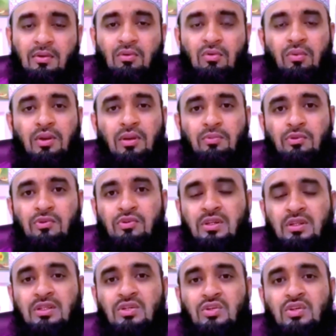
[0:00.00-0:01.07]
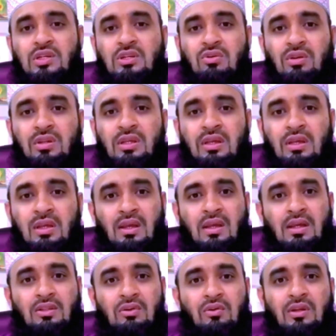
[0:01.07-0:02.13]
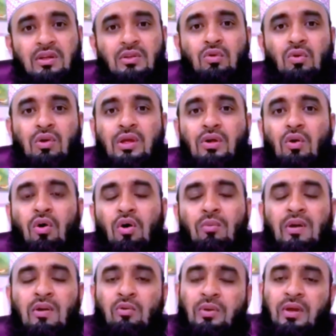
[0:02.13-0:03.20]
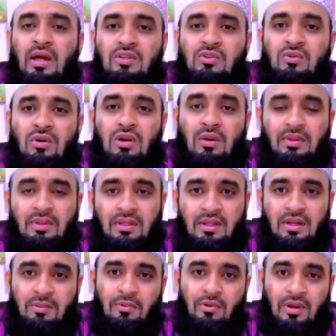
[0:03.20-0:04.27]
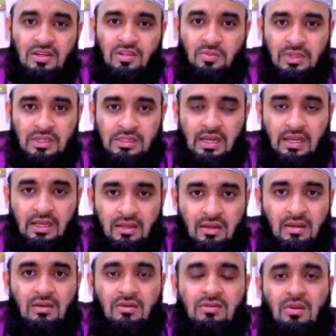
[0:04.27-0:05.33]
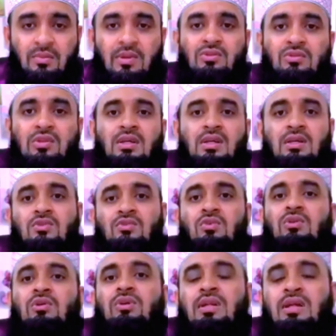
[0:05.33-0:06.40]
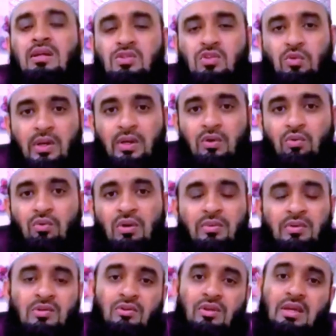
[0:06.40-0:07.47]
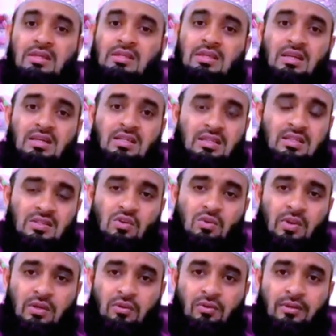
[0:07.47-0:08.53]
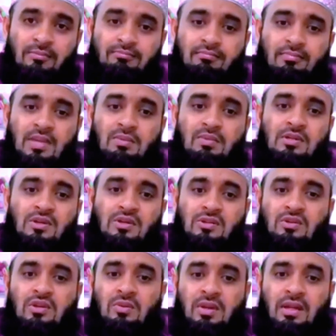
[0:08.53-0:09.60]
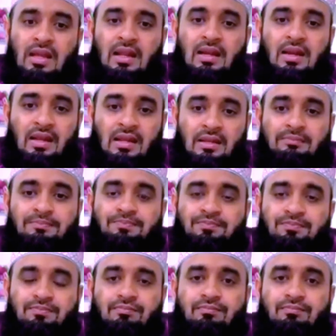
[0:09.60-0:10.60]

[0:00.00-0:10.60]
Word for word: আমরা কুরবানির পশুর সাথে ট্রিট করি এতে করে কিন্তু অনেক অমানবিক আচরণ আমাদের দ্বারা প্রকাশ পেয়ে যায় সো আমরা যদি যদিও এটাকে জবাই করব আমরা যেন এহসানের সাথে জবাই করি এই বিষয়টা যেন আমরা খেয়াল রাখি